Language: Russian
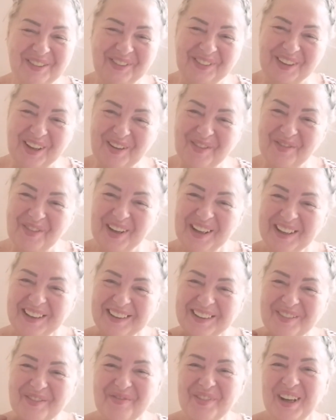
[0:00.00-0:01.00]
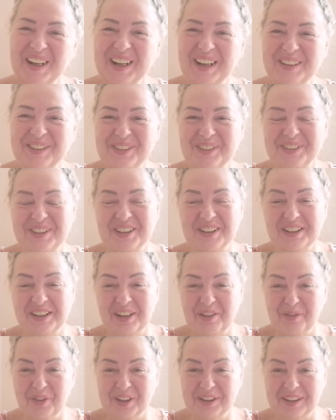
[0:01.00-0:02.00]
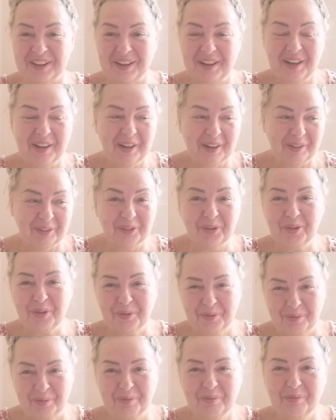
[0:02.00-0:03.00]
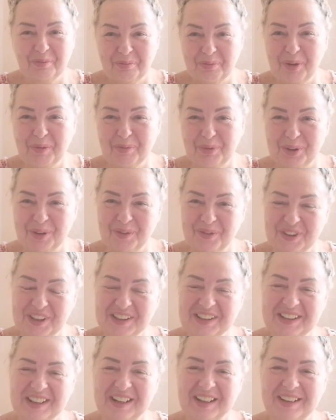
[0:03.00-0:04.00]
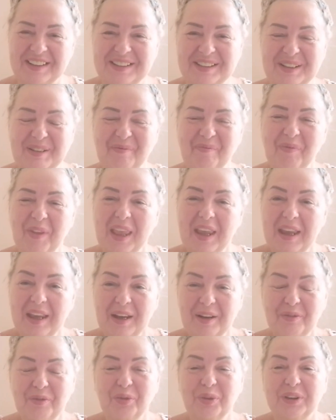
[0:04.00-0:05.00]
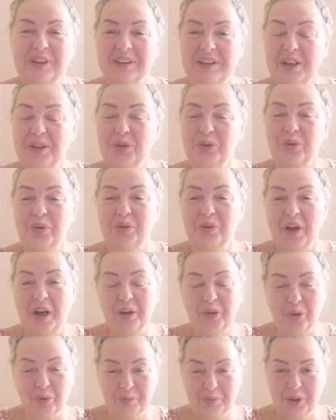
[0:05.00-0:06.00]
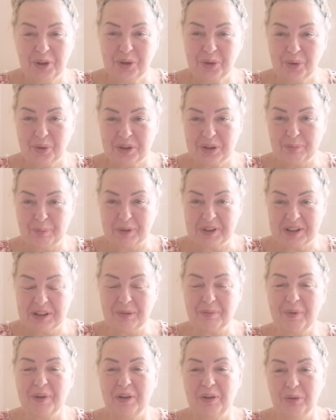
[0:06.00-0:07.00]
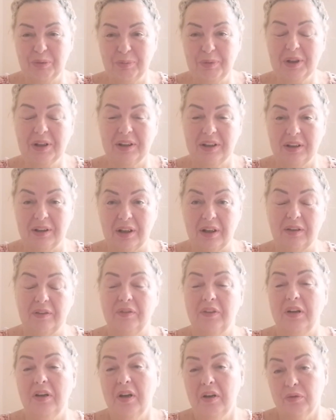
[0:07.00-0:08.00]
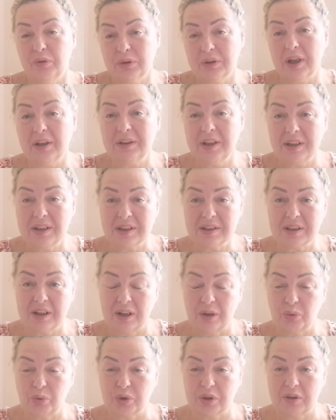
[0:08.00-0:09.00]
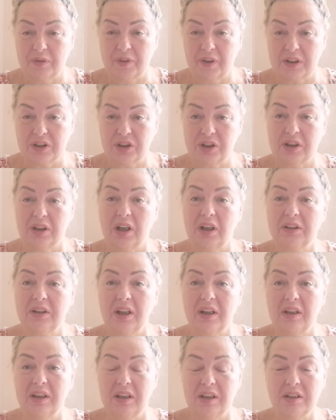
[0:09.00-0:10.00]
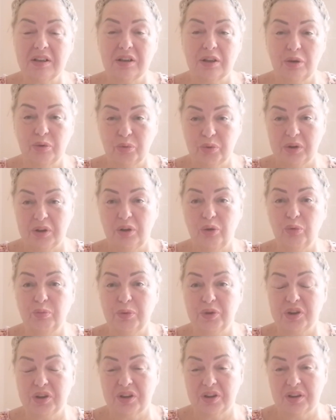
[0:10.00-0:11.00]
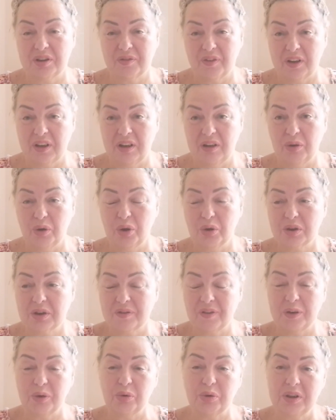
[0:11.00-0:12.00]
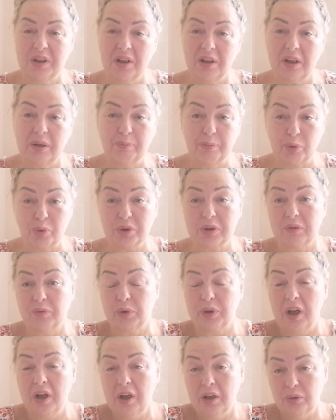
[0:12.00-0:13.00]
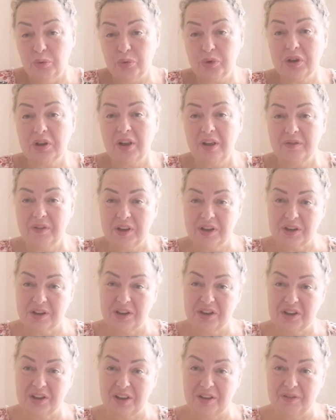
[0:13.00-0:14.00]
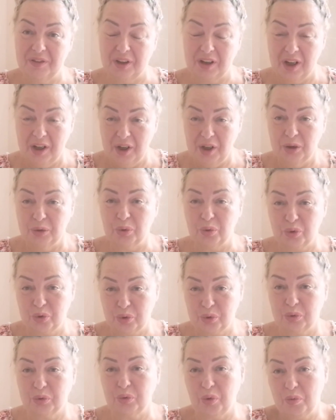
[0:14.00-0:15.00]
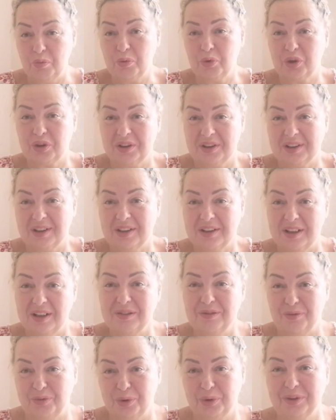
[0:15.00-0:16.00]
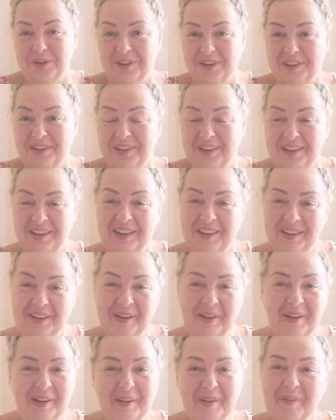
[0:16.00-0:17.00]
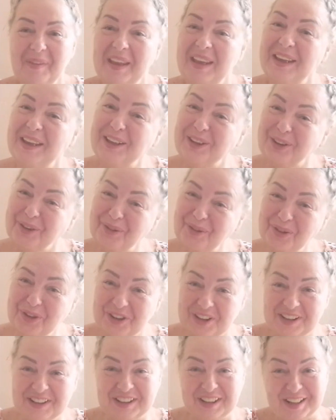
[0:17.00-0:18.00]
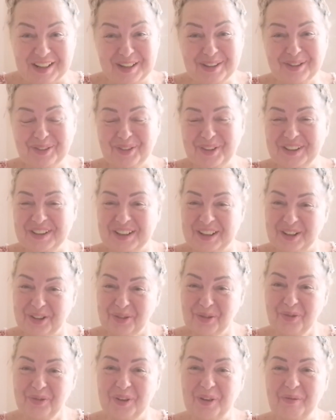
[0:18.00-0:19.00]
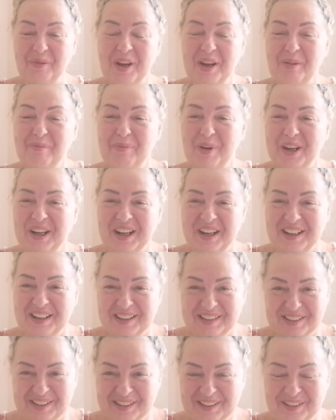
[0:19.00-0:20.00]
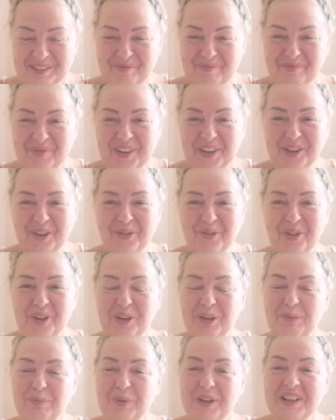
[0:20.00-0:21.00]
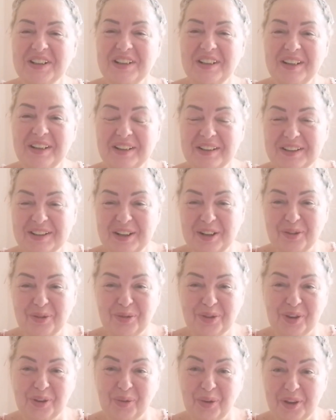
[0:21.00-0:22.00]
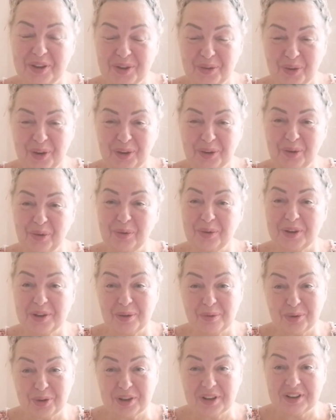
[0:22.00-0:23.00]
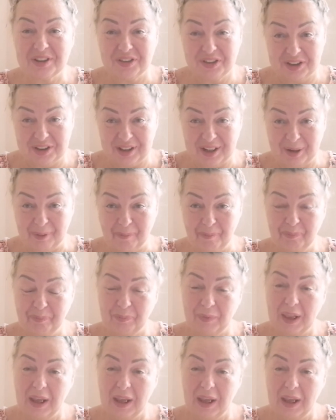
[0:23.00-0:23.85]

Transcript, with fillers: нам пока еще тяжеловато, но мы будем все стараться. Вот, так что огромное еще раз спасибо Людмила Геннадьевна. Вот когда есть хорошие врачи, когда есть люди, любящие свои, свое дело и просто вот, ну, человечный человек, то что можно сказать вот и тут же сразу расскажу вам, пока на другой не перешла, расскажу ситуацию, которая у нас случилась вчера.